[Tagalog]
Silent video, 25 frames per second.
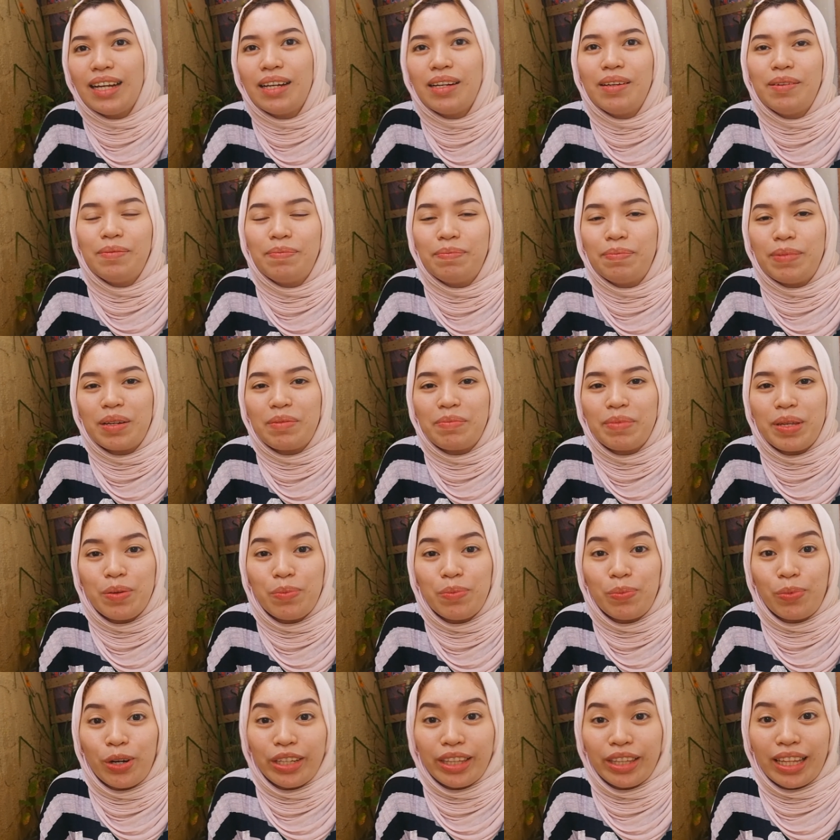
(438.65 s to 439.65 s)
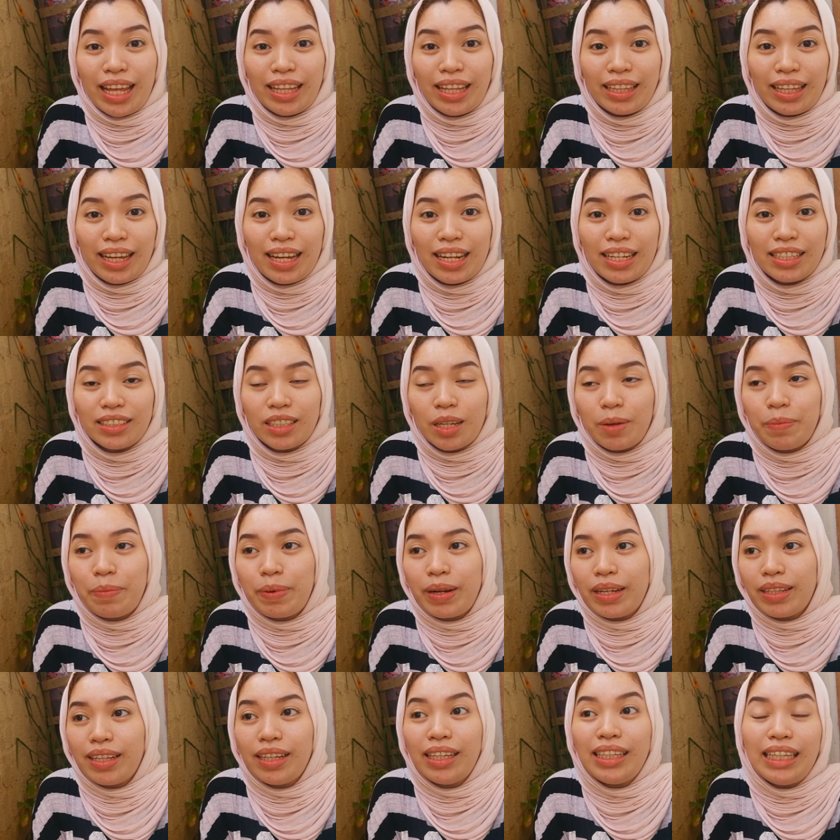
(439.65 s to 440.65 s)
Pag may importante ka, syempre
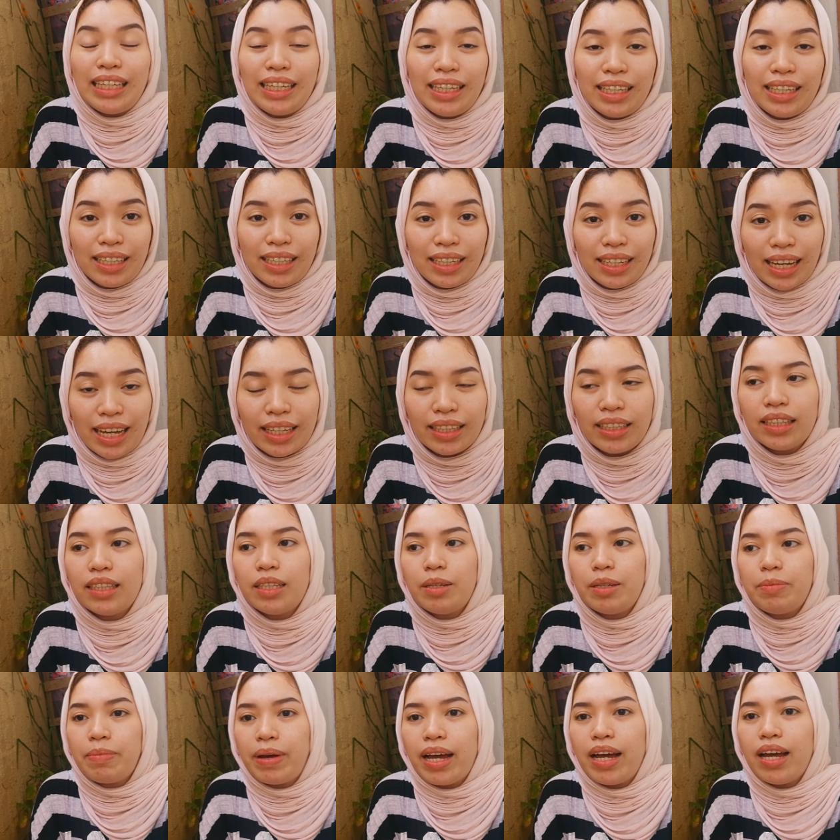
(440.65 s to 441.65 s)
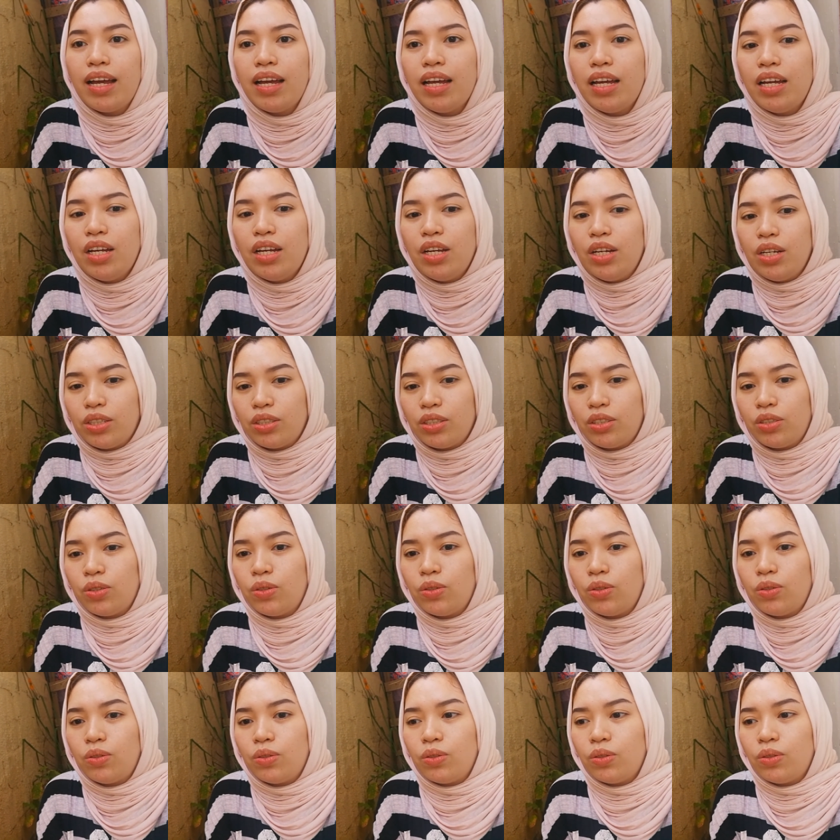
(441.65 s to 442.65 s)
nag-iingat, ba diba? So,
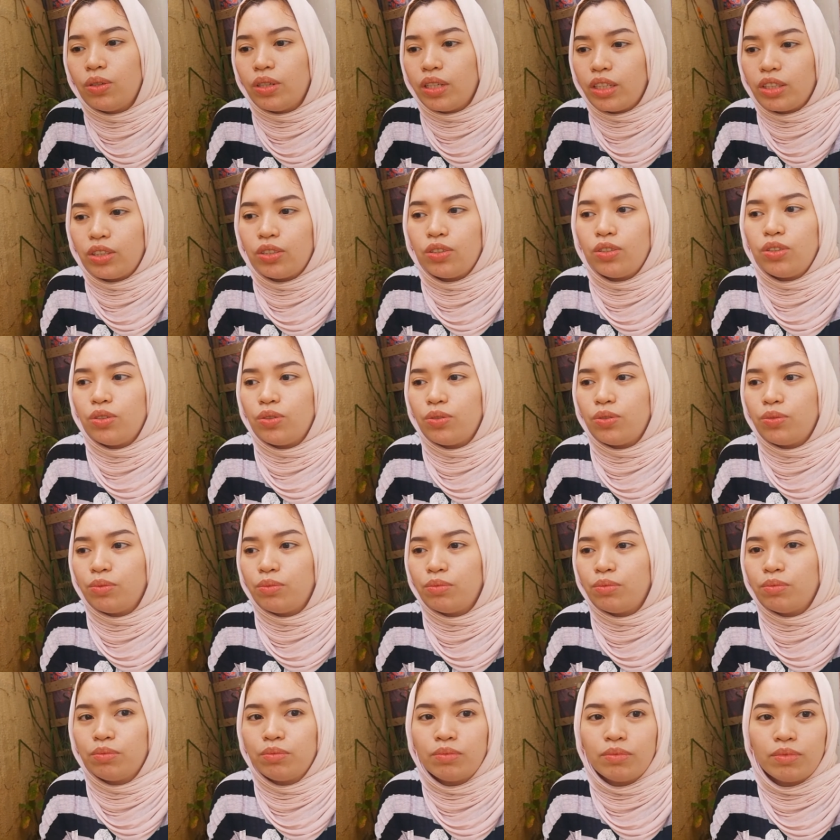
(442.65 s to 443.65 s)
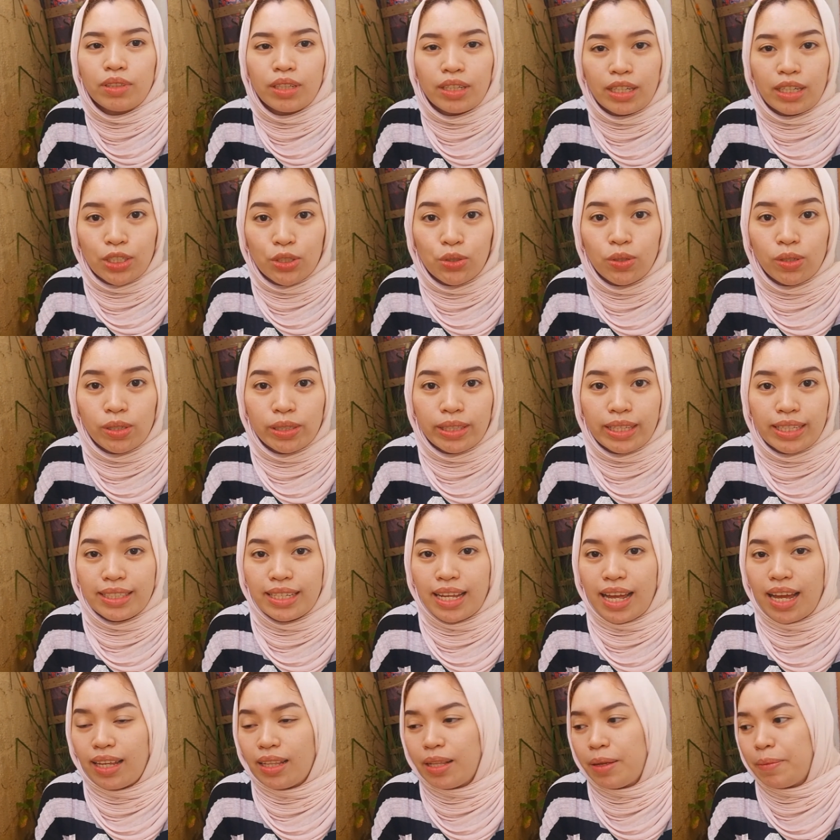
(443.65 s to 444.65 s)
ito yung resulta sa
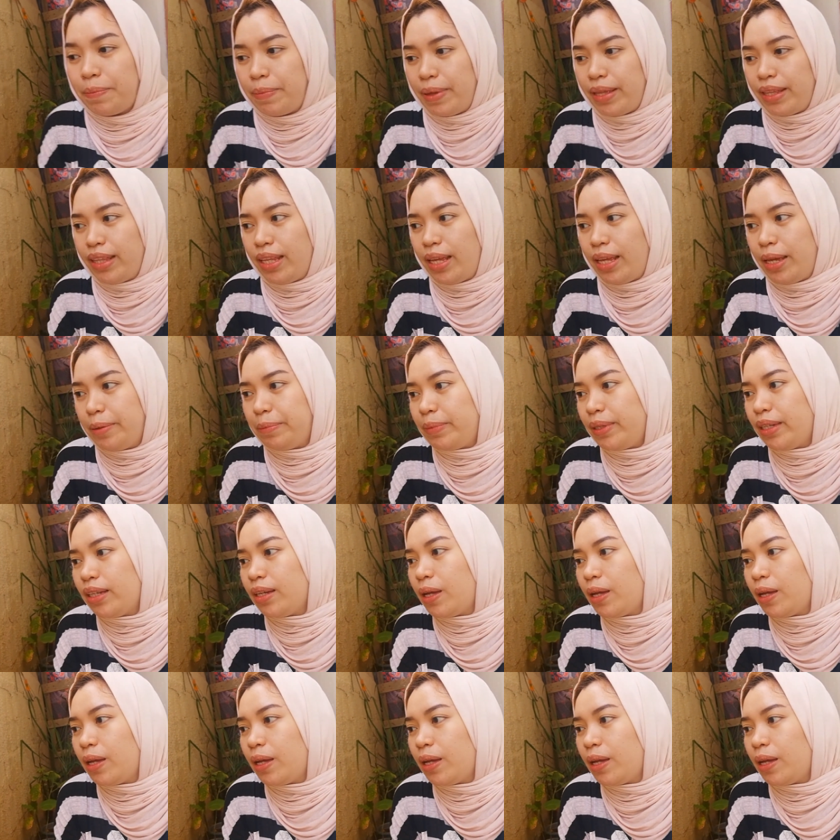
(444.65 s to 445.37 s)
akin ng pandemic.